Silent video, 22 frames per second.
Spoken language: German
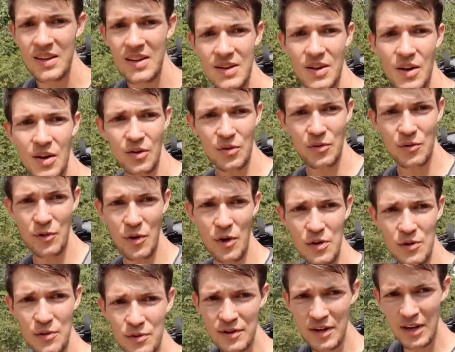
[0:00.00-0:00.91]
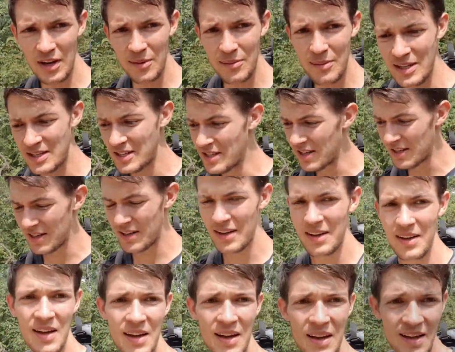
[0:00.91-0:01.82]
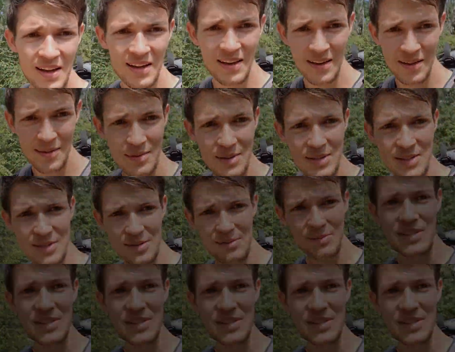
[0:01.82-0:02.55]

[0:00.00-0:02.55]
Noch fünf Kilometer bis zum